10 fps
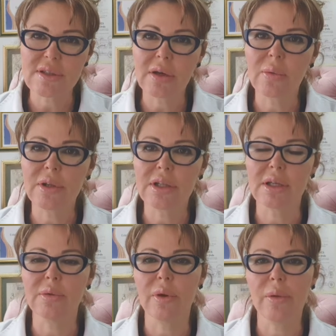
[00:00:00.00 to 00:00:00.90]
de
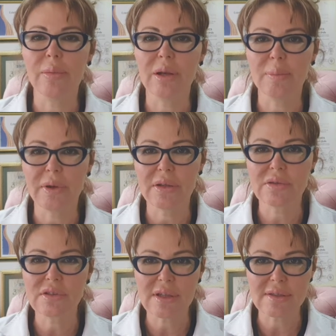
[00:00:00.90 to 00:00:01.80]
99 mil
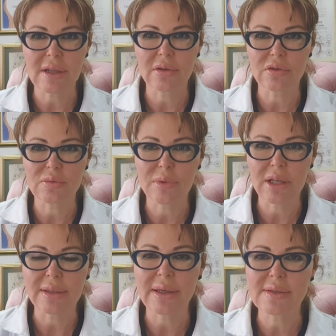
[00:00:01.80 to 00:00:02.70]
pesos hasta el
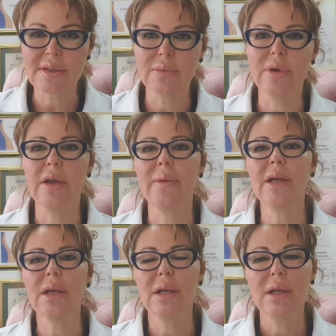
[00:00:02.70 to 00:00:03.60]

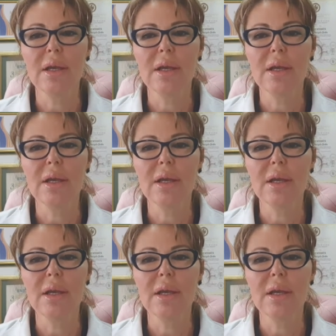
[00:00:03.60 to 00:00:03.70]
2019.